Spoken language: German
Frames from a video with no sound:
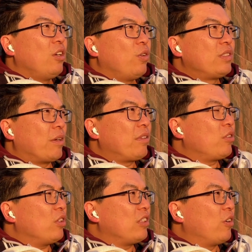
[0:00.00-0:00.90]
Und ich habe
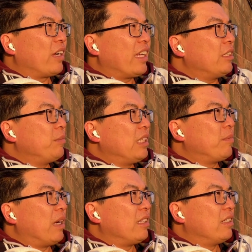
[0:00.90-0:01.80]
dort auch
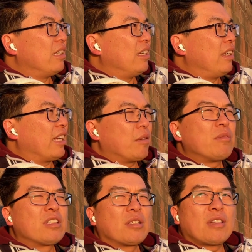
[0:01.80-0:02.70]
regelmäßig meine äh,
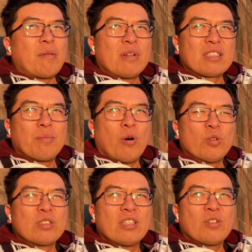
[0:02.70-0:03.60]
Ergebnisse damals
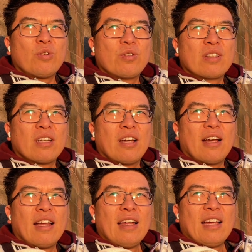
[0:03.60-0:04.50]
gepostet und
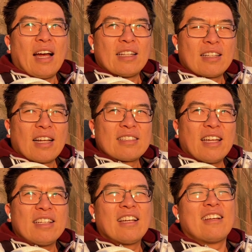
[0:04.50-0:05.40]
äh, hatte
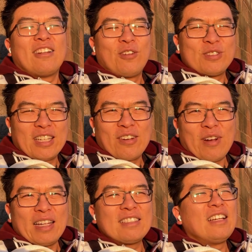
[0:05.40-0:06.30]
tatsächlich
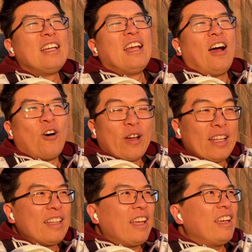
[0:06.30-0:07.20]
lustigerweise auch
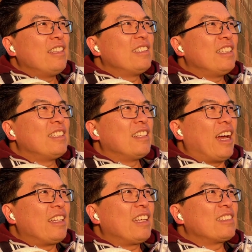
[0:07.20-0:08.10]
in der Hinsicht äh,
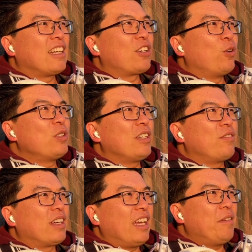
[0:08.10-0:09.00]
einiges an Coaching
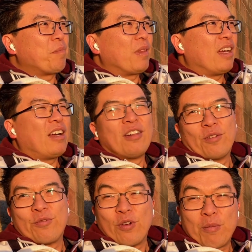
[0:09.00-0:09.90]
vergeben, ja,
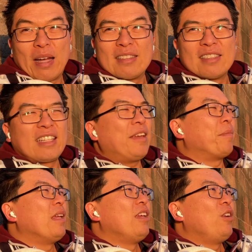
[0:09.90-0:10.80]
also für mein
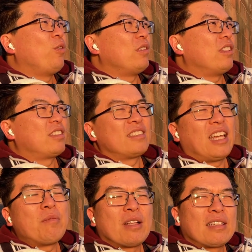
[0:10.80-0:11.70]
System und das
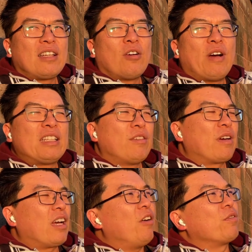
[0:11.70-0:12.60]
System tatsächlich auch weiter
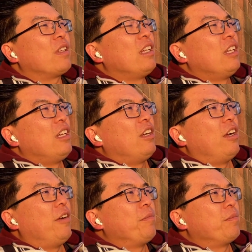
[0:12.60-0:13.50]
verkauft.
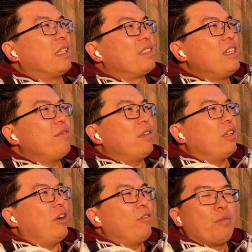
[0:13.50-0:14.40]
Ähm, das lief
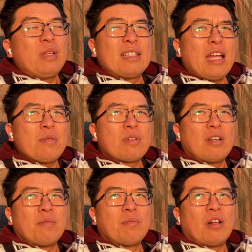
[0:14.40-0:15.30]
auch für mich selbst,
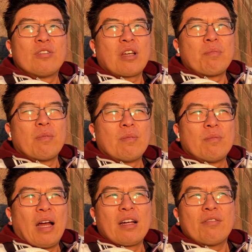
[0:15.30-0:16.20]
ähm, also ich habe
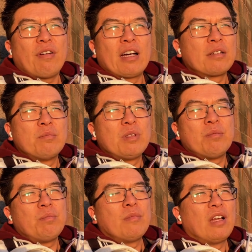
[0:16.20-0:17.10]
angefangen
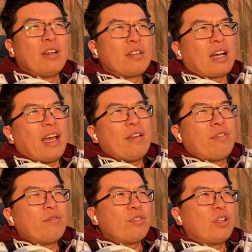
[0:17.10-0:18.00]
mit äh, 300,
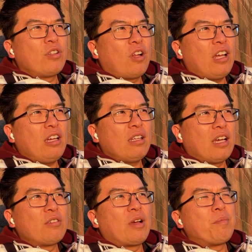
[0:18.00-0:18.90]
500 Dollar
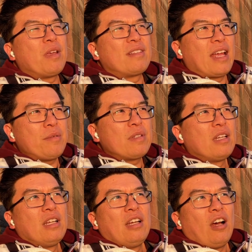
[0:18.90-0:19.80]
ja, und habe mir selbst
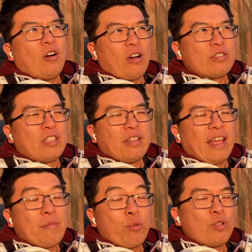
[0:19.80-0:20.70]
auch aus den
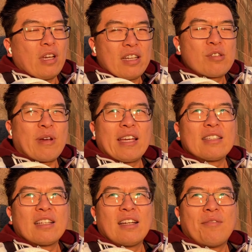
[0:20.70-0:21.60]
Lehrbüchern
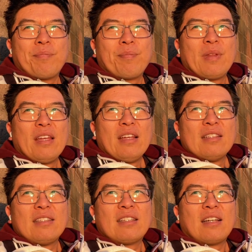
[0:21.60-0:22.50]
entsprechend ähm,
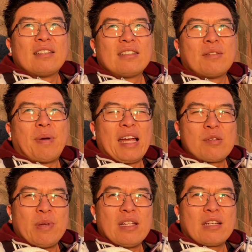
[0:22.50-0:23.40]
diese, diese
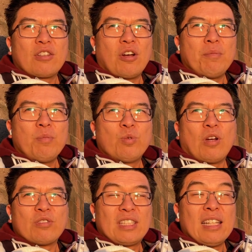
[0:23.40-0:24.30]
Beispiele genommen
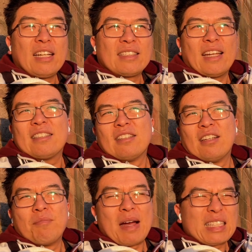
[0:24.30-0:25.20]
und auch Ziele gesetzt.
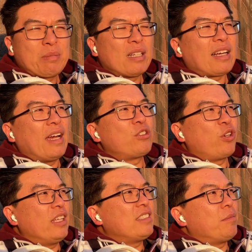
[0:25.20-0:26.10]
Ne? Maximal drei
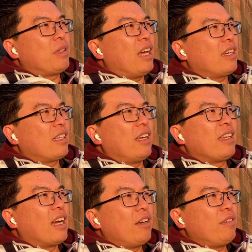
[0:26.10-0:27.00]
Trades am Tag, ja,
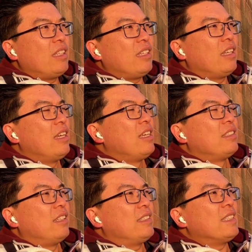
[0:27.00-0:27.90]
egal wie die
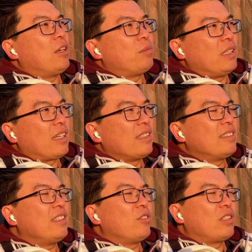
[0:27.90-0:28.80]
sitzen, ob die drin
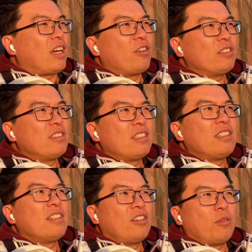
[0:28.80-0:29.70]
sind oder draußen
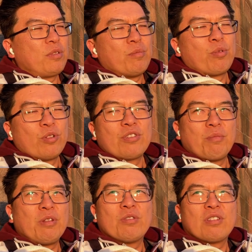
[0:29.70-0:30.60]
sind, also ob die im Plus
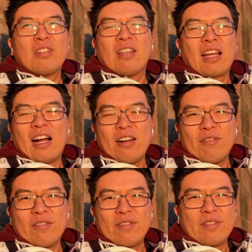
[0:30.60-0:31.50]
oder Minus sind, egal
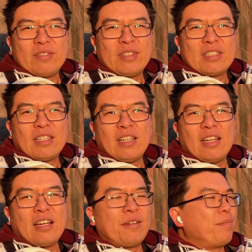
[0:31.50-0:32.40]
wie es
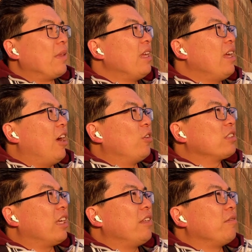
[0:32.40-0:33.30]
die ähm,
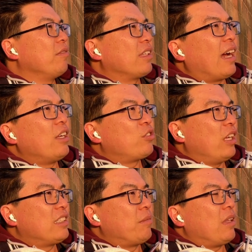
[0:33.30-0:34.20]
ausgehen, drei
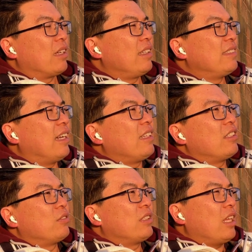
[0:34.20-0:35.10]
Trades am Tag, nichts
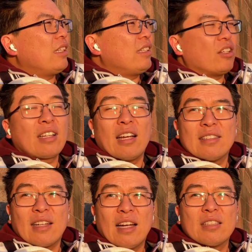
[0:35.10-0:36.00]
anderes. Und das hatte ich halt drei,
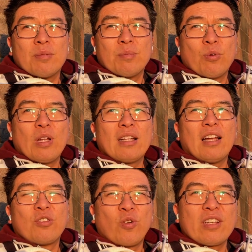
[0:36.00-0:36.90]
drei Monate
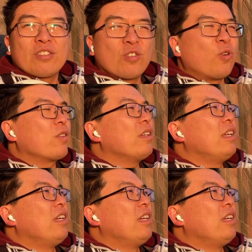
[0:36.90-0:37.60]
lang durchgezogen